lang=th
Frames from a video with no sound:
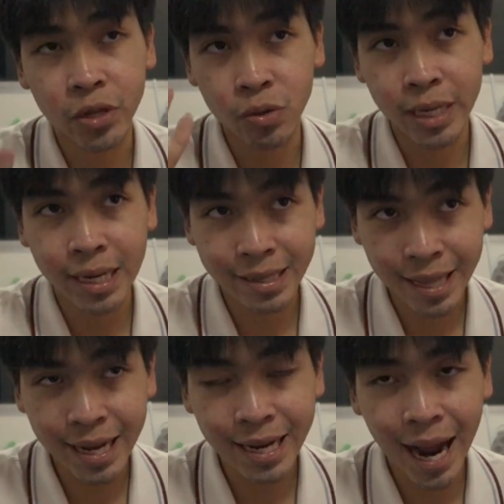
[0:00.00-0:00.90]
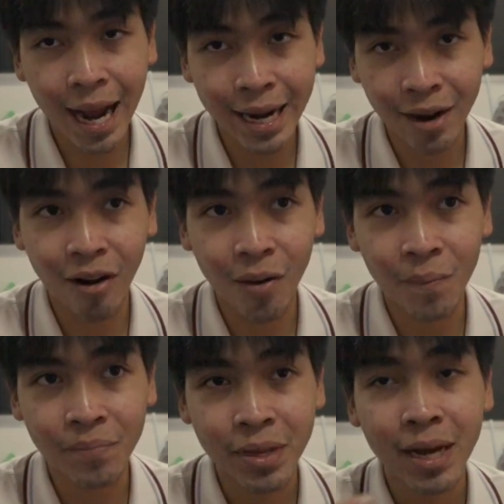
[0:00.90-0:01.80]
Utility ได้ในคอม
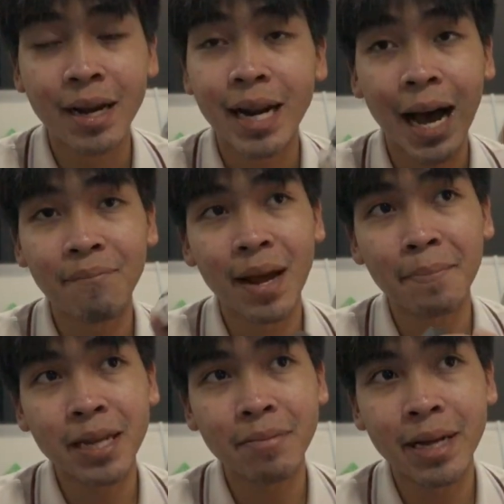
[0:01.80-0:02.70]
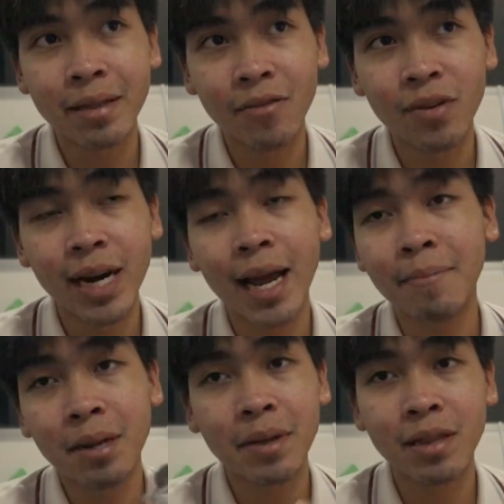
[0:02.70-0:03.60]
ทำ FTP server ได้
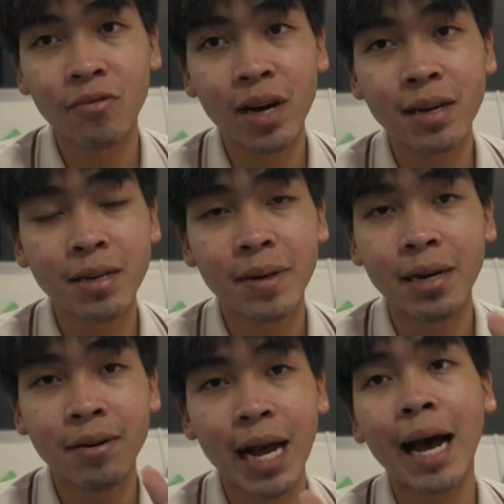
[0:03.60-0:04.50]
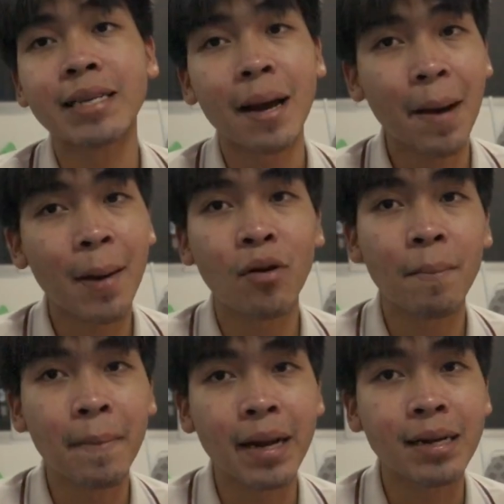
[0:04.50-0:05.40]
FTP server คือเหมือนอาจช่างภาพโอลิ
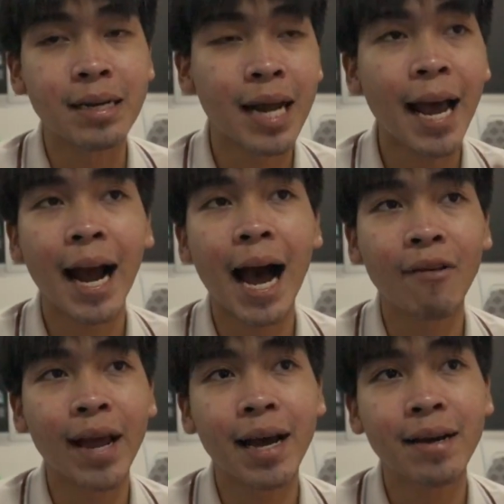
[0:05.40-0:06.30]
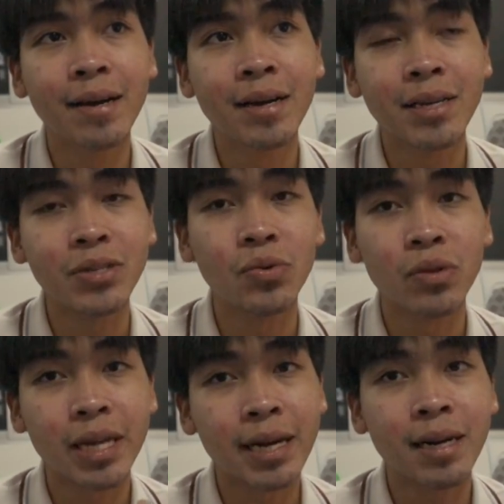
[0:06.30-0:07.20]
มปิกหรือถ่ายข่าวเงี้ย อยู่
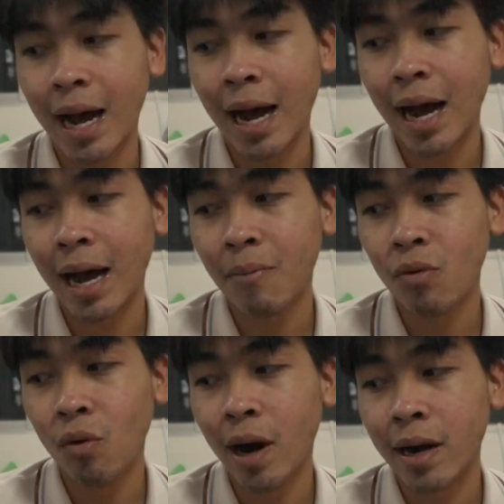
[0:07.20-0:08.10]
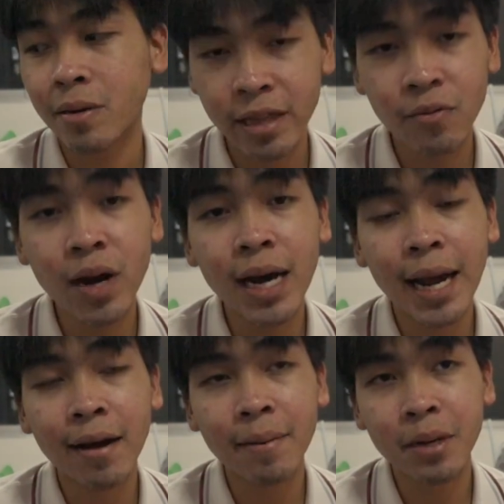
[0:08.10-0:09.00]
เซตอ่าพวกเซิร์ฟเวอร์
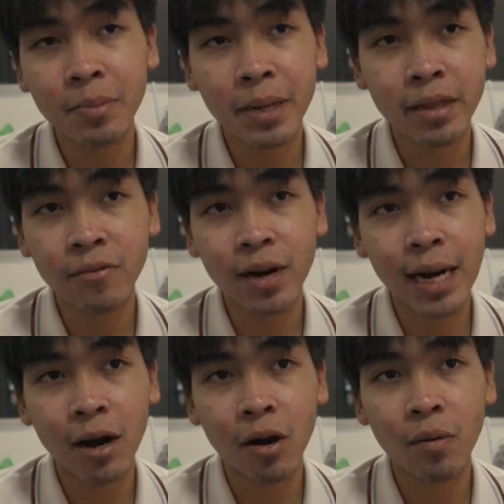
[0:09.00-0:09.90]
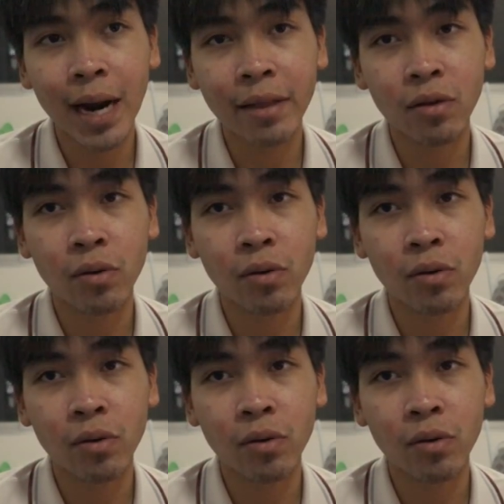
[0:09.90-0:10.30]
แล้ว FTP เซิร์ฟเวอร์แล้ว เวลา